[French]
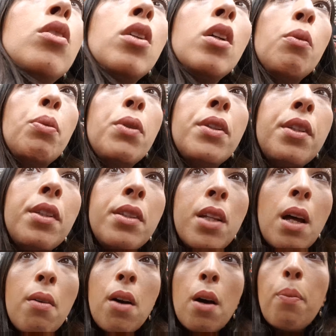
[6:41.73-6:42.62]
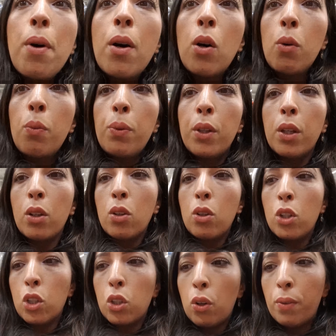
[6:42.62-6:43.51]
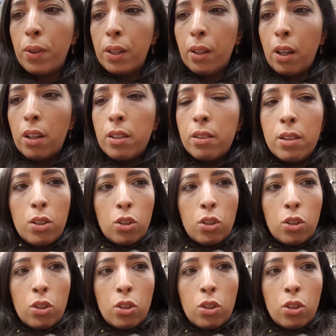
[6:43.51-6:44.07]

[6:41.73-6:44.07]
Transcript: Et puis si ça va pas, au pire, euh, je reviendrai les